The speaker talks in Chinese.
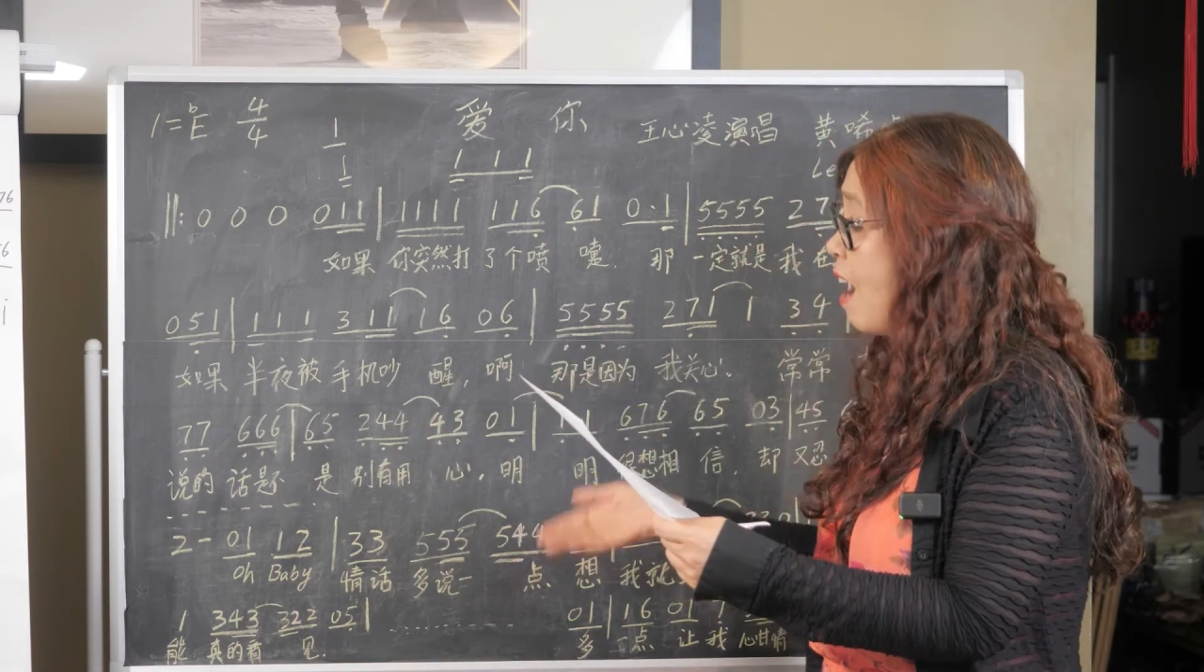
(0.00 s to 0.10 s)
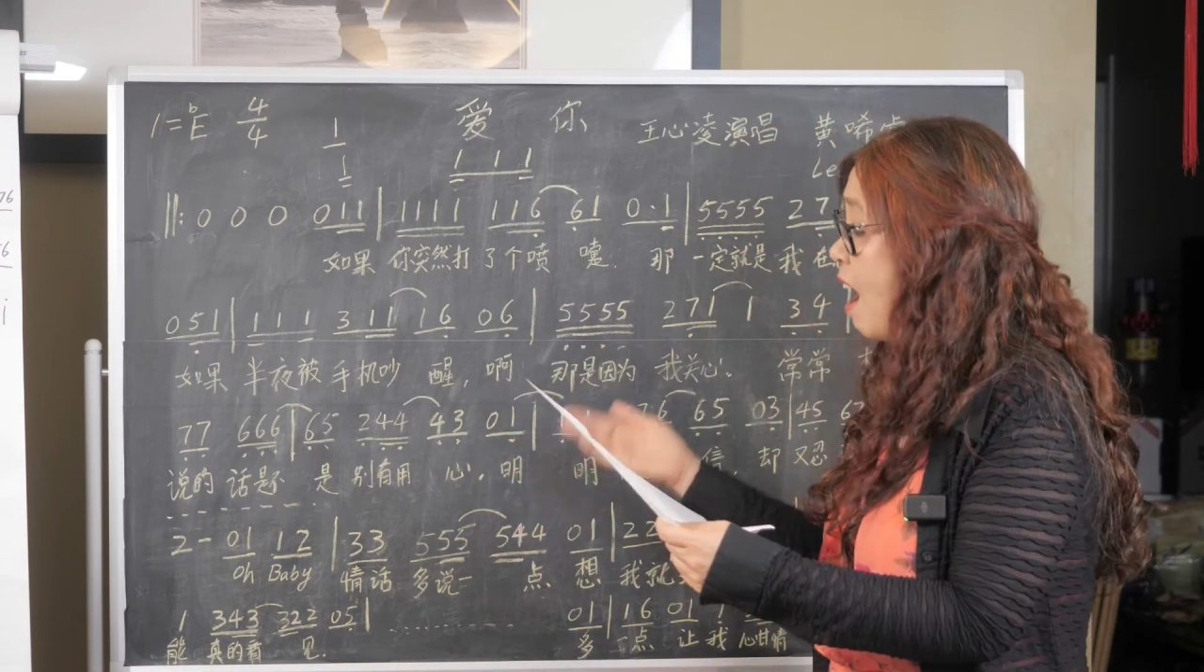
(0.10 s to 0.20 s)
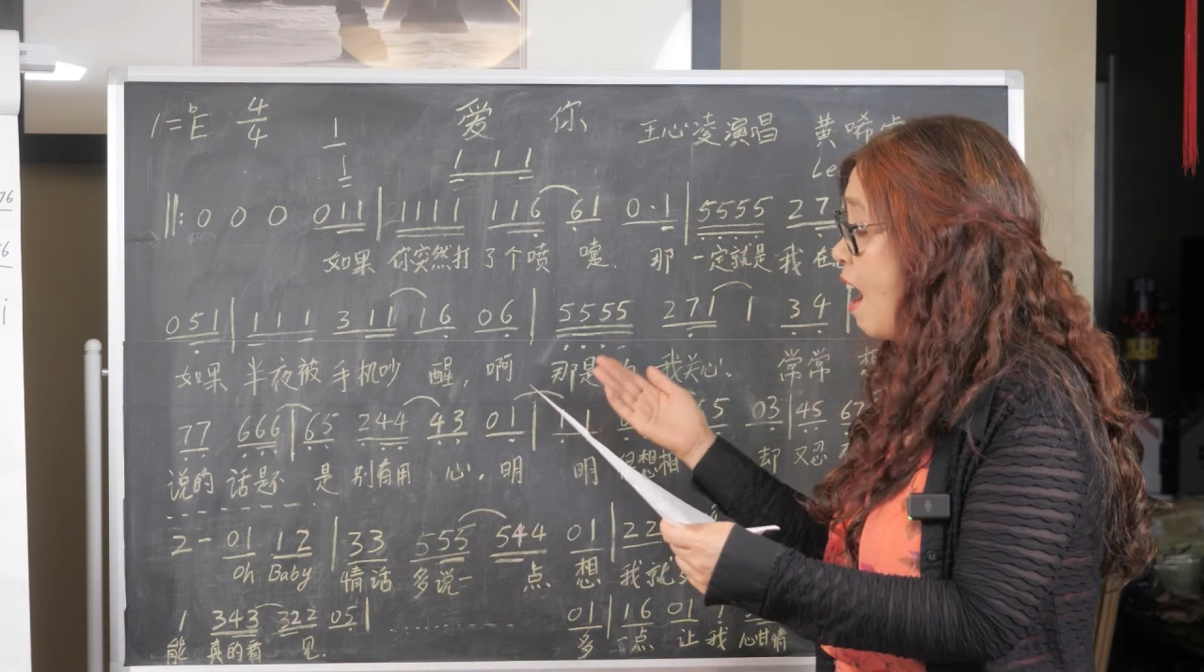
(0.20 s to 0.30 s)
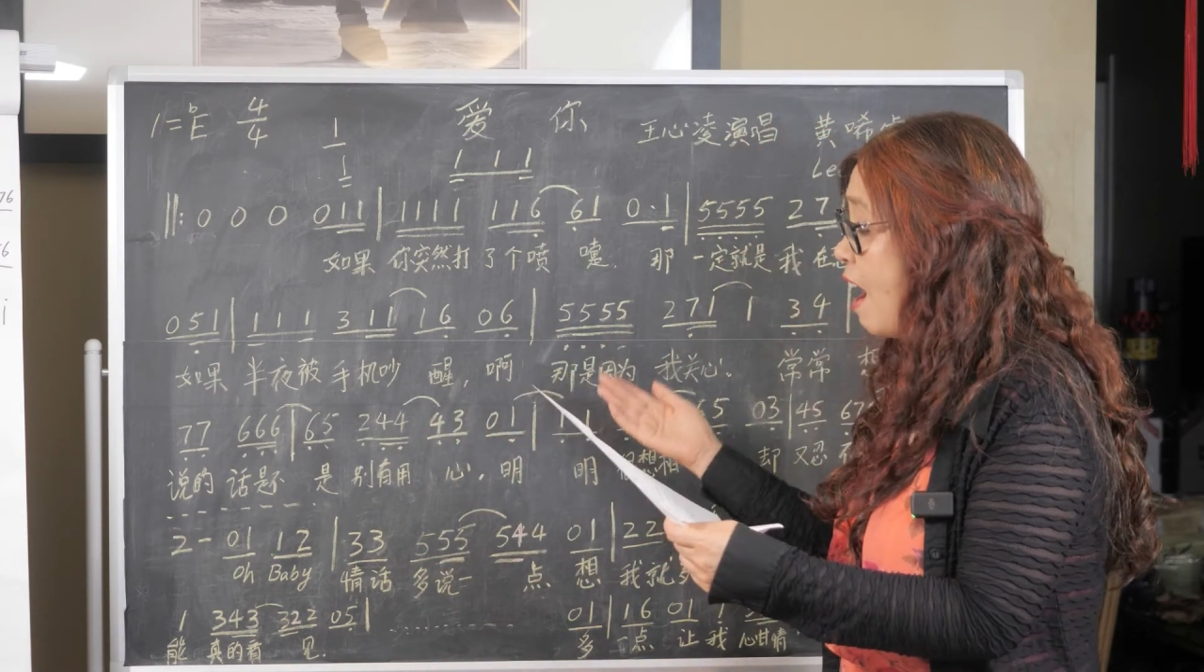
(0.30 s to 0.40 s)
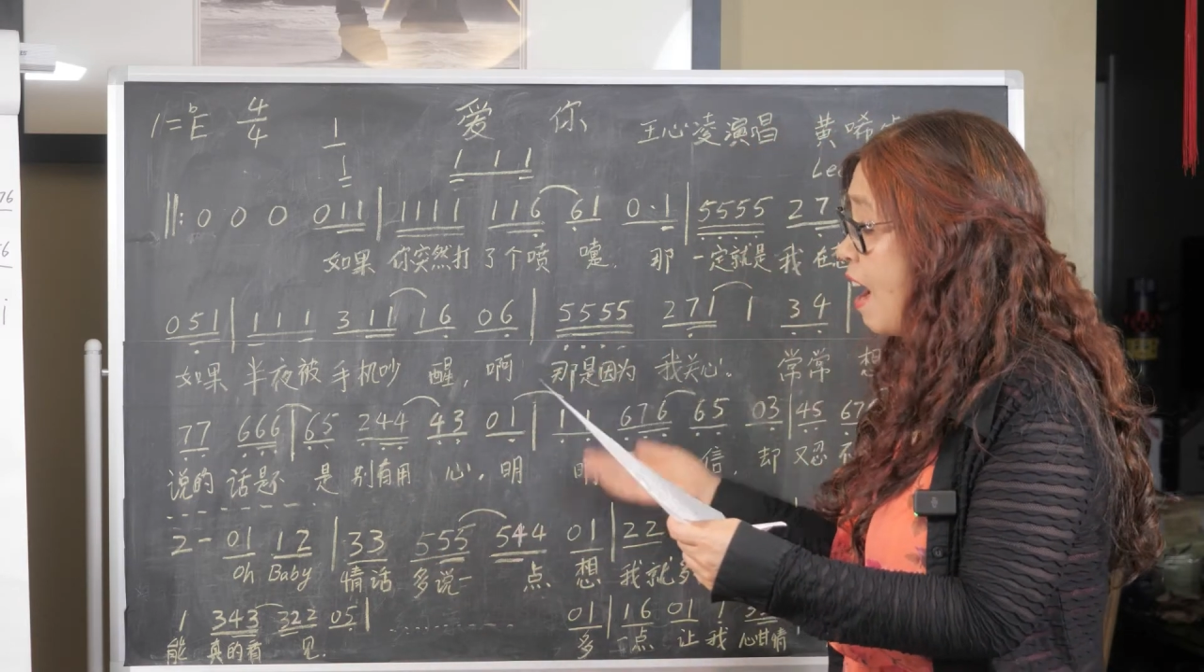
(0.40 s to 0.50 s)

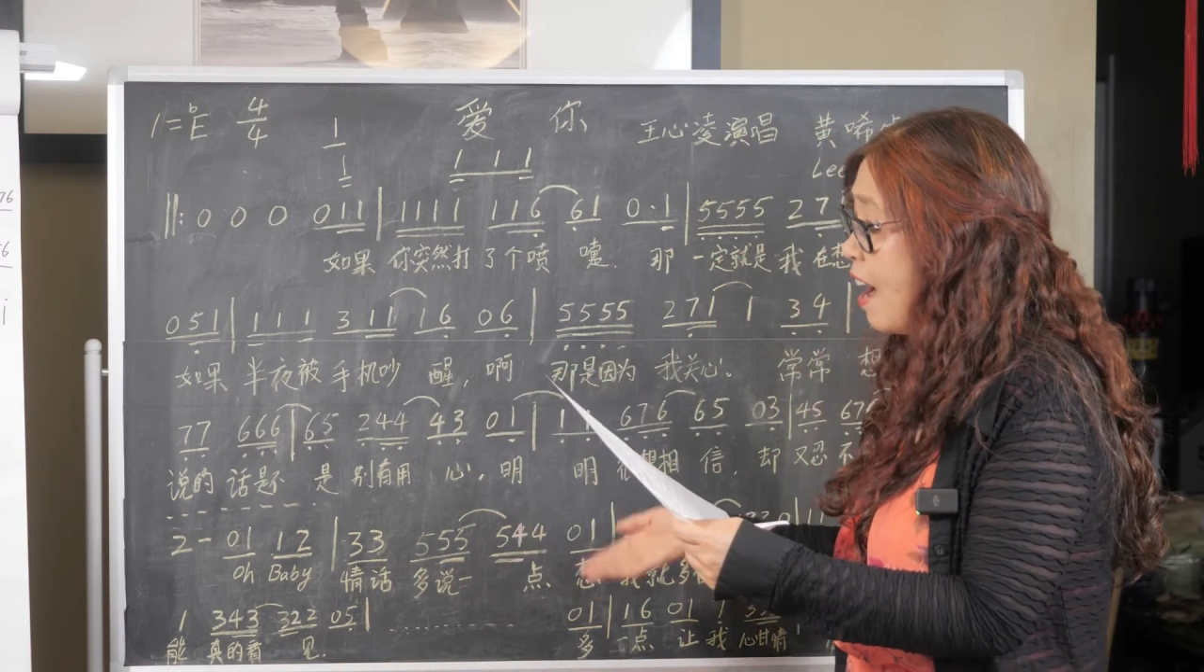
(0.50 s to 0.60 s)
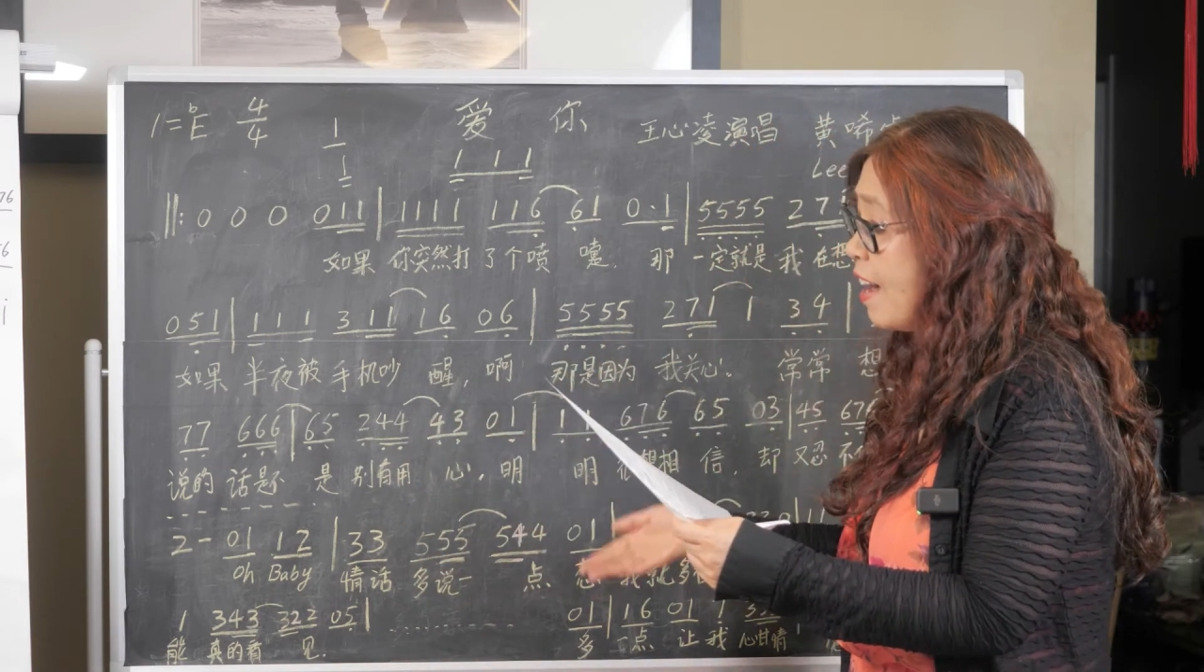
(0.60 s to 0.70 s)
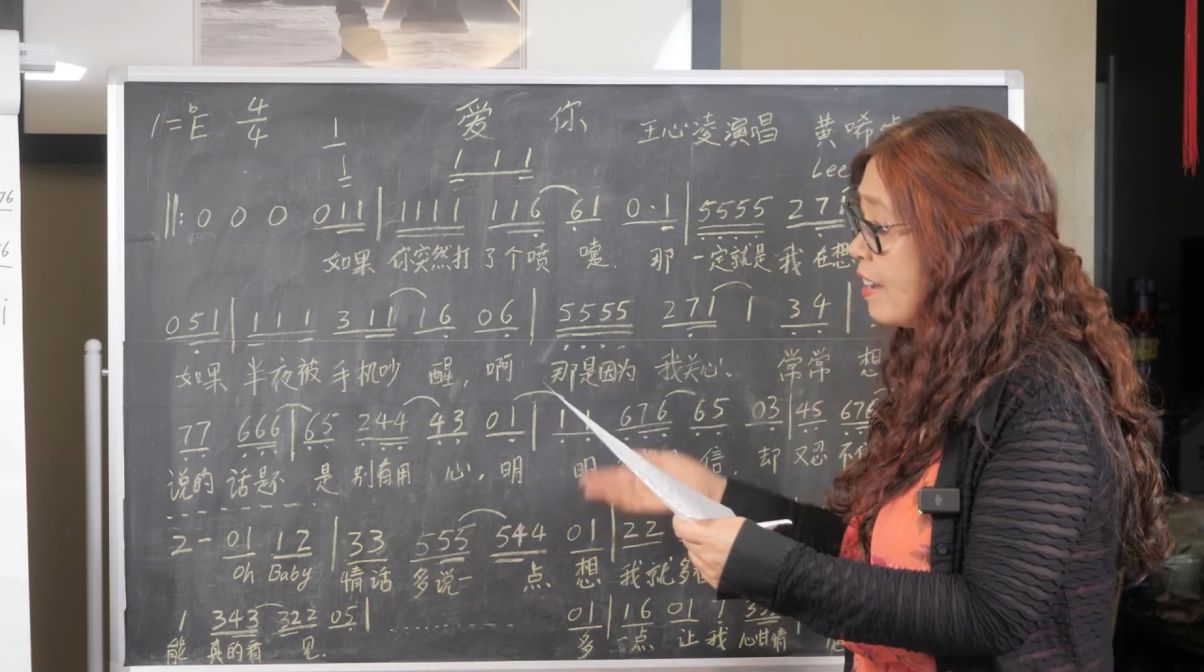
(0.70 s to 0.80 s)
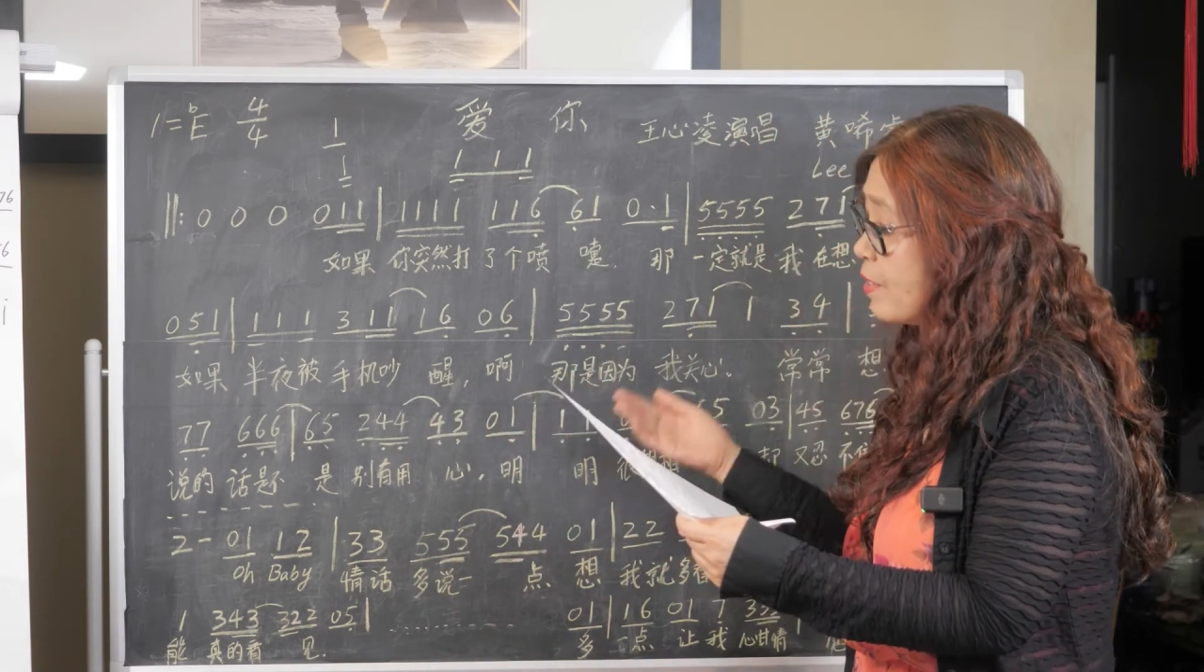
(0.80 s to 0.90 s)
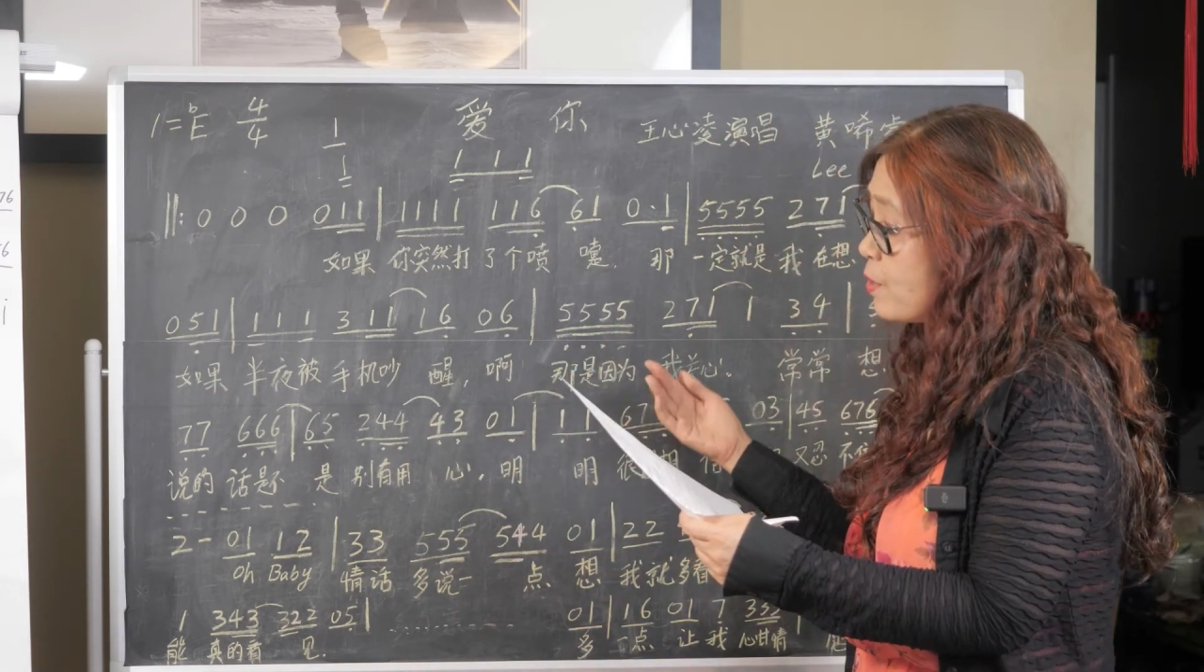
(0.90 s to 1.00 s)

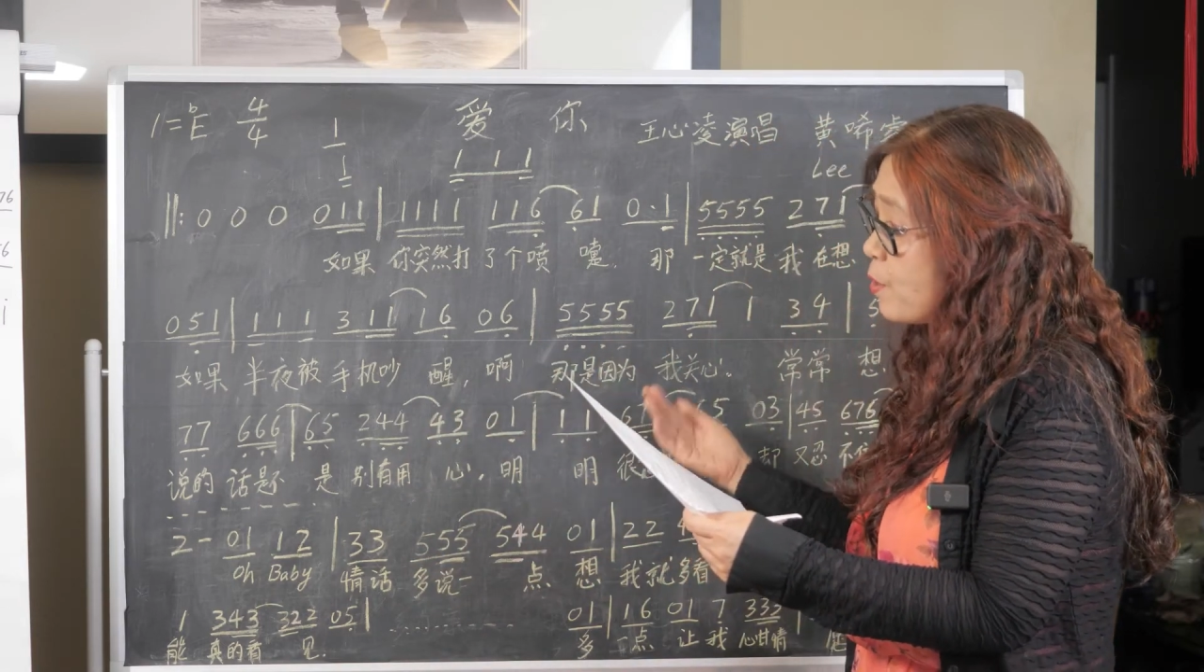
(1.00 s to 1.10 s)
爱